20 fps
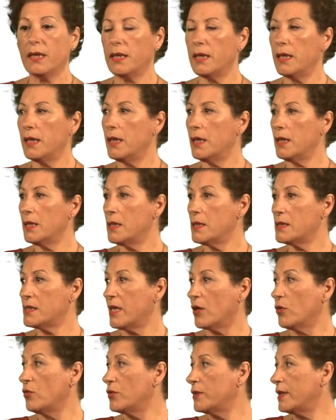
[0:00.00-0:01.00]
y eh,
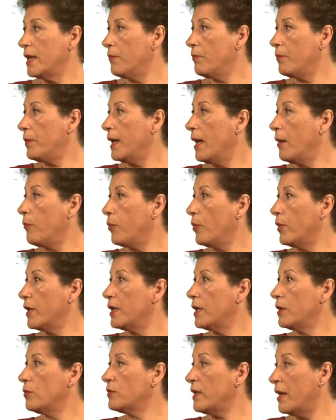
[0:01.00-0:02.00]
se contempla
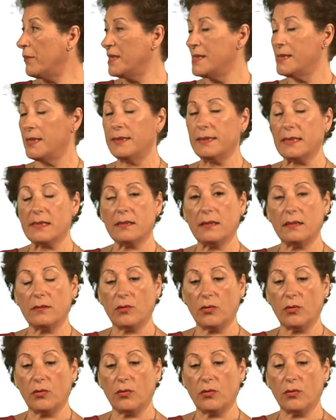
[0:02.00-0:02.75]
pues una visita,